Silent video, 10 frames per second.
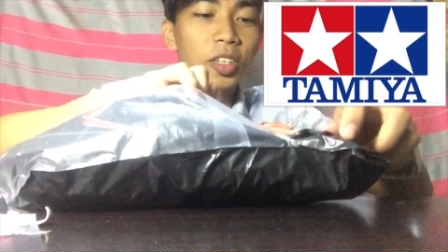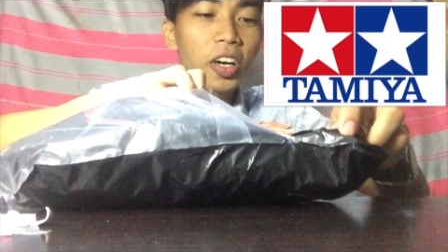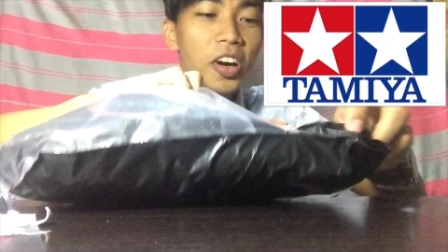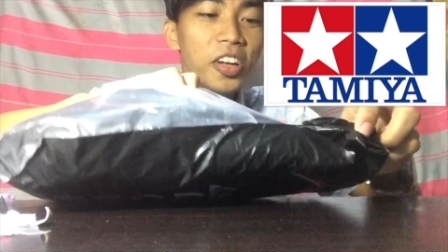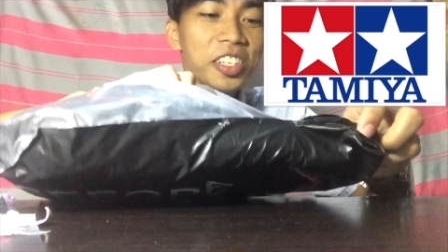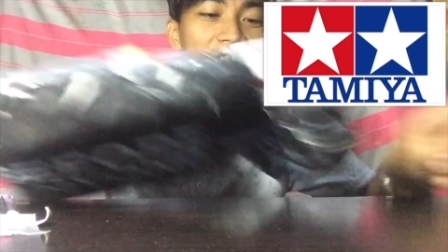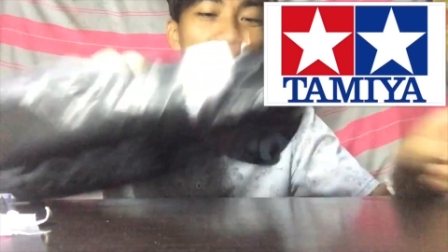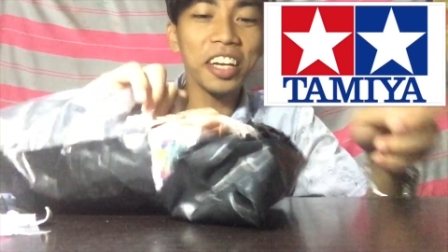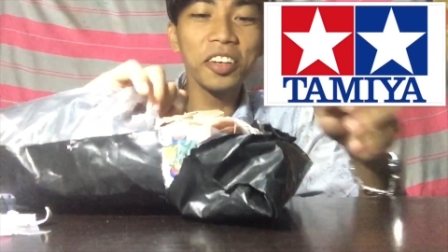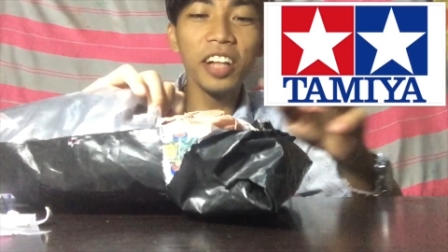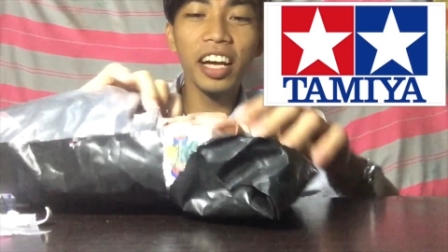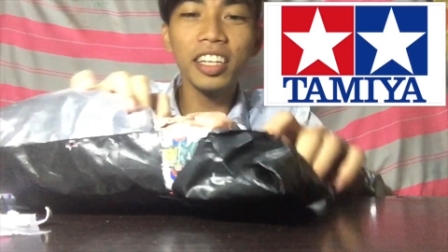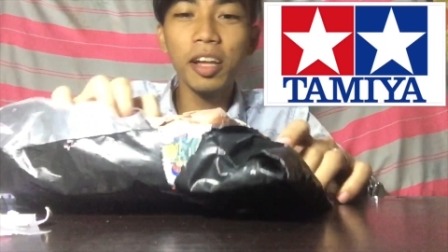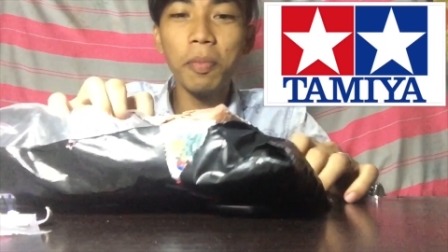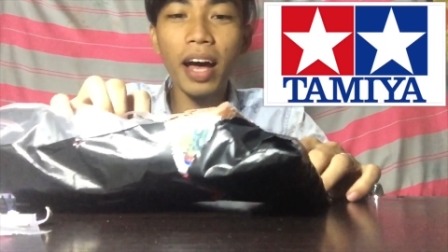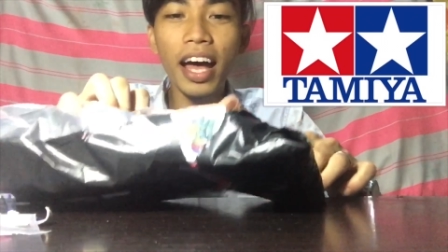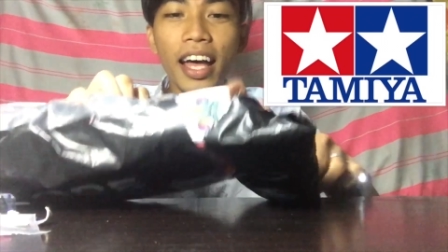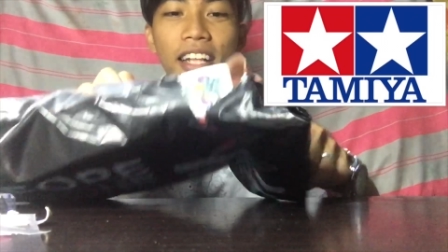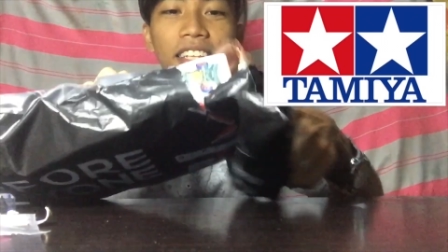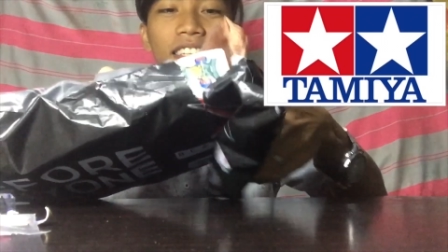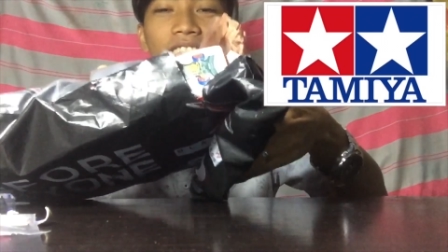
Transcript: Yun! Jaryo lang ang laman!